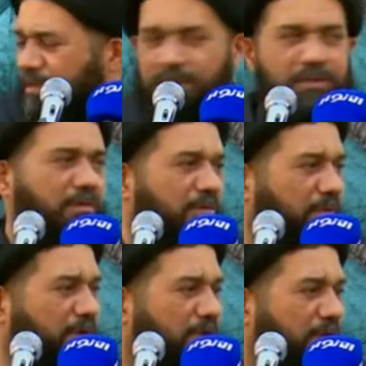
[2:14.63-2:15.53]
شو
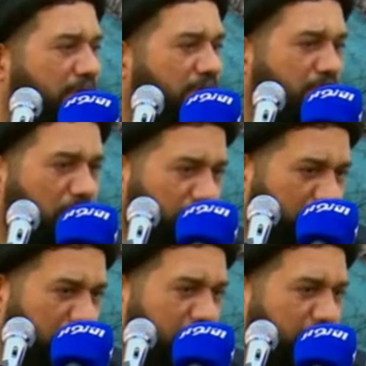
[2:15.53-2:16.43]
تقول مو
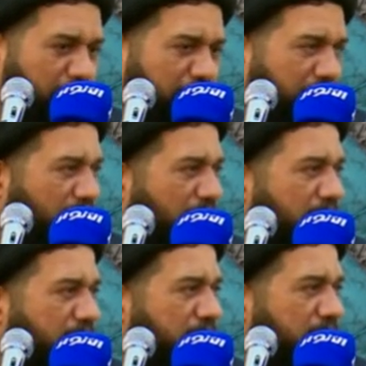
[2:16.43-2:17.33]
تركض بيك
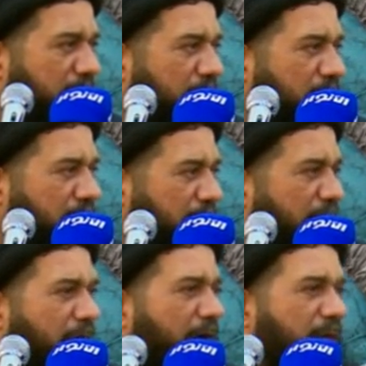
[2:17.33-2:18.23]
الناس
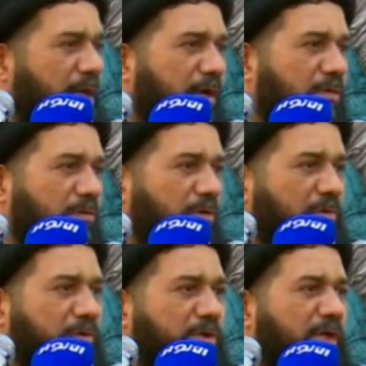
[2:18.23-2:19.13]
إلا أهلك
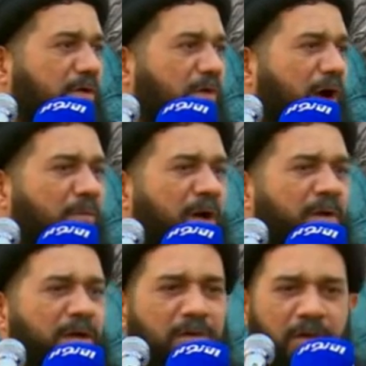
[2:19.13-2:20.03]
وأخوتك
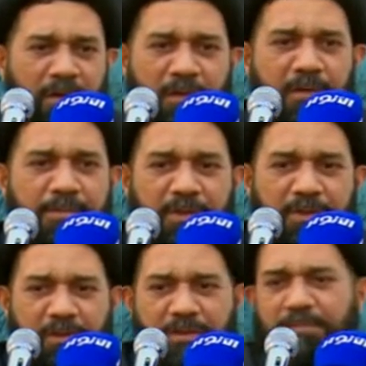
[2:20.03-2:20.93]
وعمامك لو الغرب
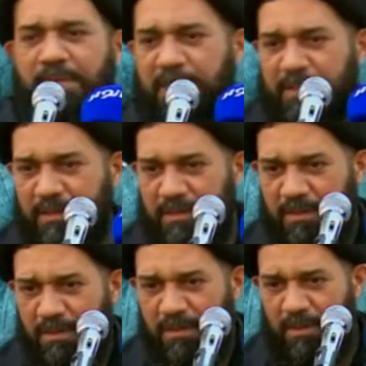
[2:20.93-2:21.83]
تركض بيك
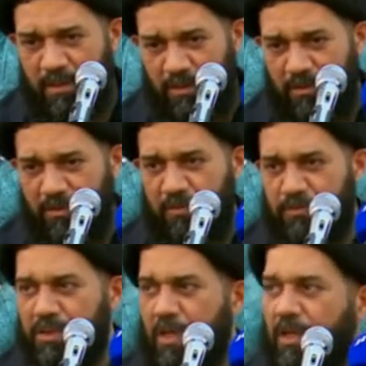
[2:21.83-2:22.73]
الغرب
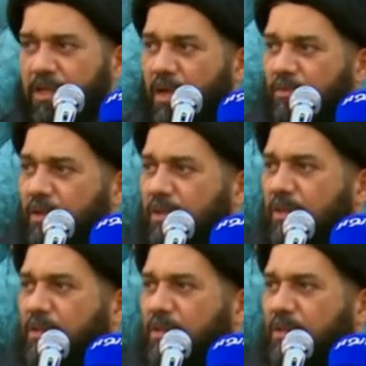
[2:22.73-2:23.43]
شا إذا ولدك